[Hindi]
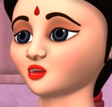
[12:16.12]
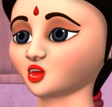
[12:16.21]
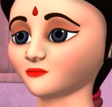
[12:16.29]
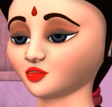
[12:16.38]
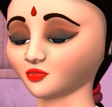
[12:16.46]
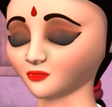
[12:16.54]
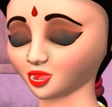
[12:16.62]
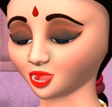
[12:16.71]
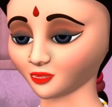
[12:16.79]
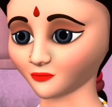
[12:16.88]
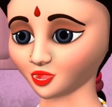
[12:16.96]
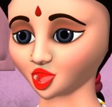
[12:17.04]
हो सकता
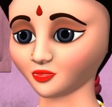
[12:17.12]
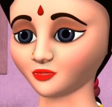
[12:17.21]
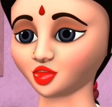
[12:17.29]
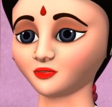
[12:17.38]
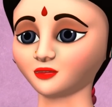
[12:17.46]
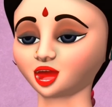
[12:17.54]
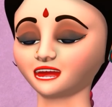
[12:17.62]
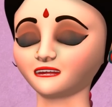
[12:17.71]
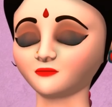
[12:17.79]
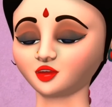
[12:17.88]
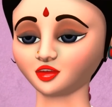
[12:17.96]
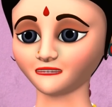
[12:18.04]
है बंजर जमीन
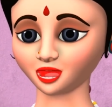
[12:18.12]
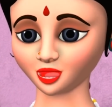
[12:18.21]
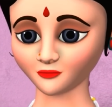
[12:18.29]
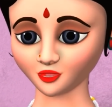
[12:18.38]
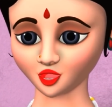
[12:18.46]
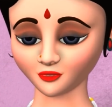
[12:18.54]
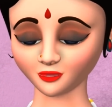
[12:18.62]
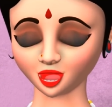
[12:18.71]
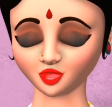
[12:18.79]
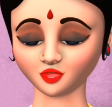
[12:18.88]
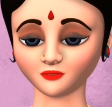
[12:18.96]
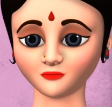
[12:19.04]
पर भी अनाज उग
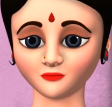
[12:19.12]
जाए